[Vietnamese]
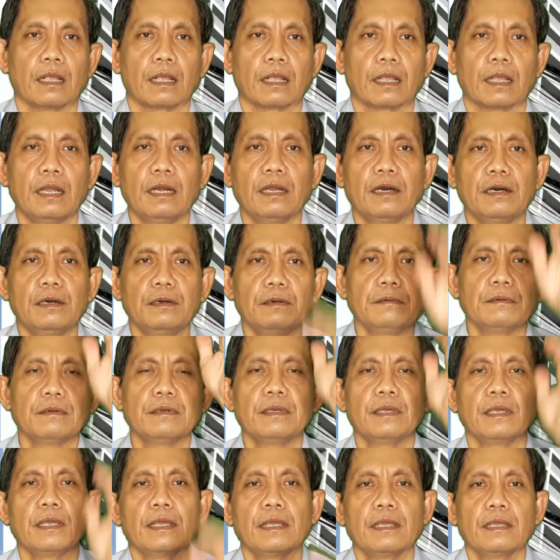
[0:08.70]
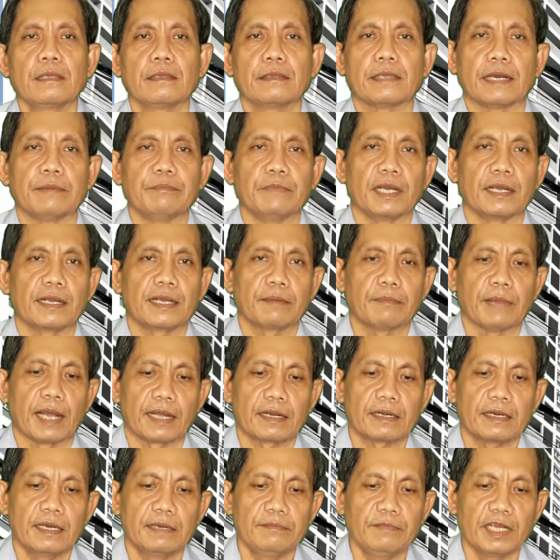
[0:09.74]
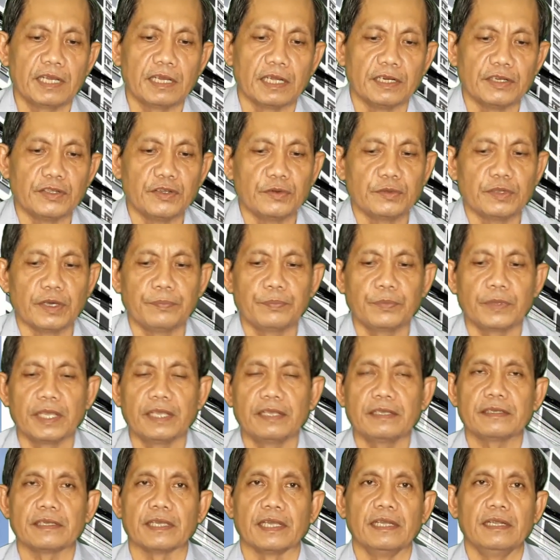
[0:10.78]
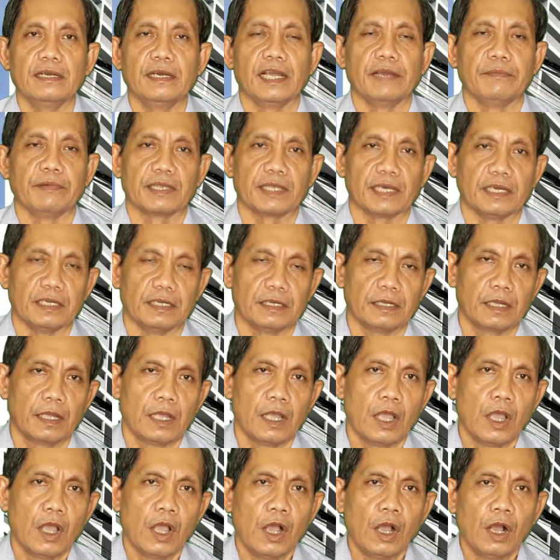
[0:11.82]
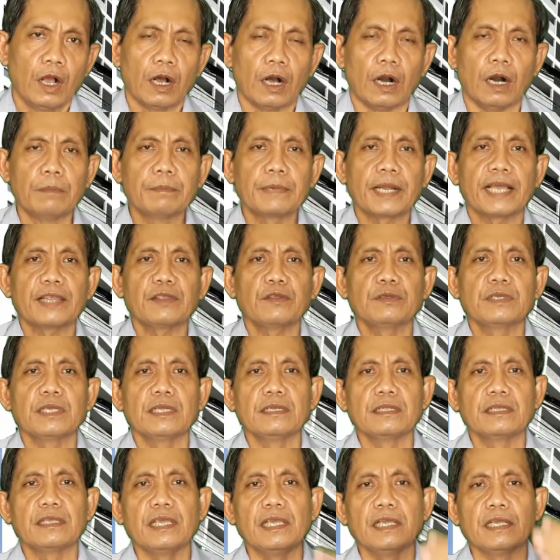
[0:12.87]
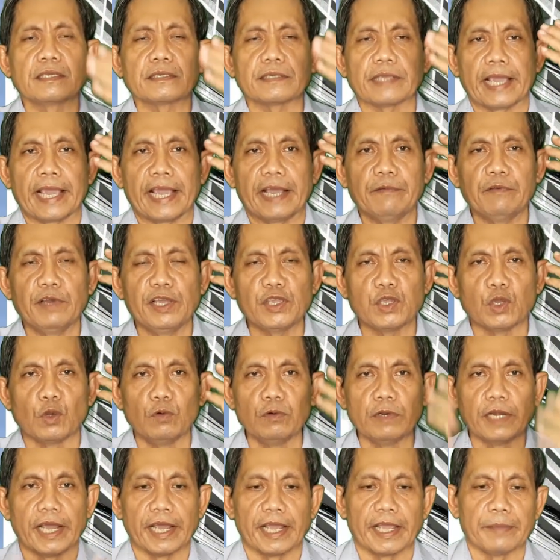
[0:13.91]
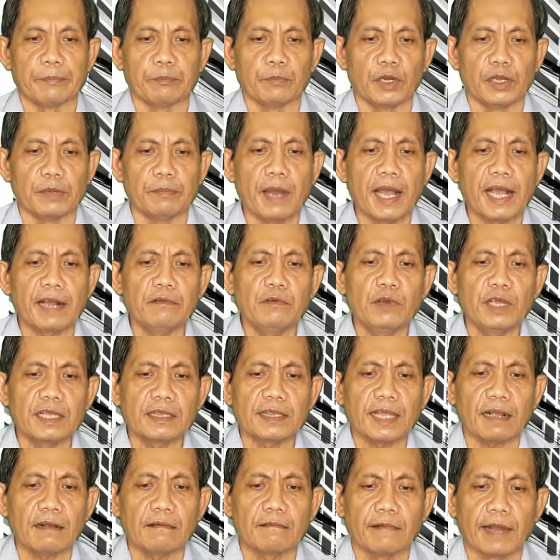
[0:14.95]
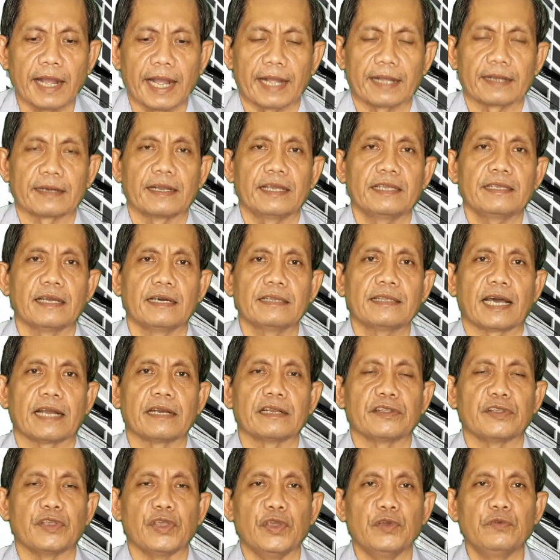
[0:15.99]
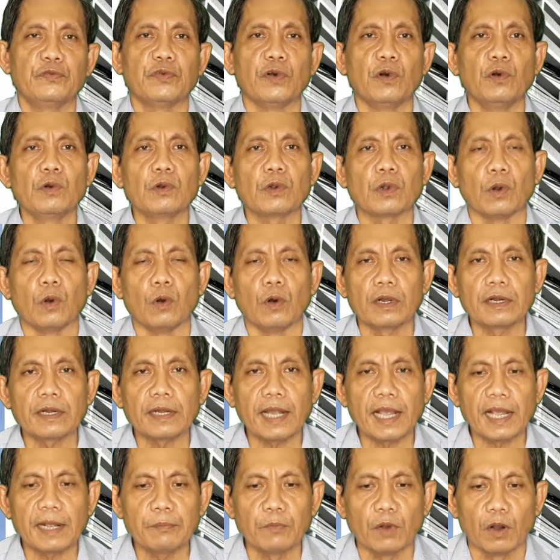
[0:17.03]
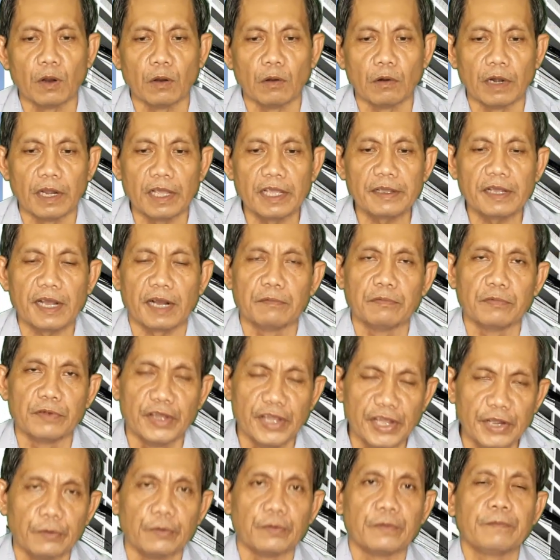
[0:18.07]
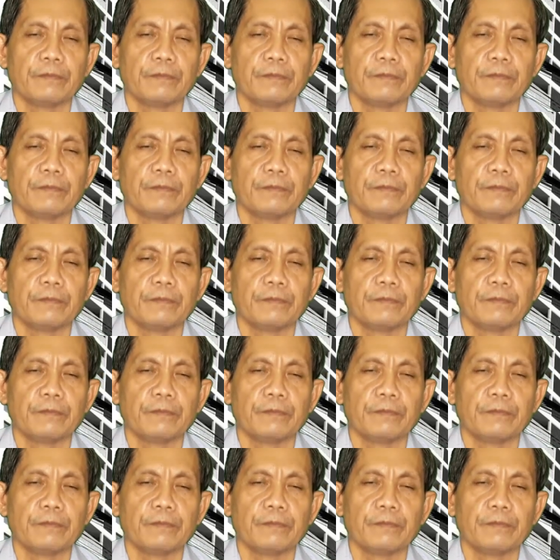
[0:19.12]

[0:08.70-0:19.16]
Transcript: Hello, chào mừng các bạn đến với kênh youtube Tiến sĩ Lê Văn Tư Hôm nay tôi xin chia sẻ với chủ đề 13 nguyên tắc vàng để trở thành triệu phú của Na Bồ Lê Ông Hill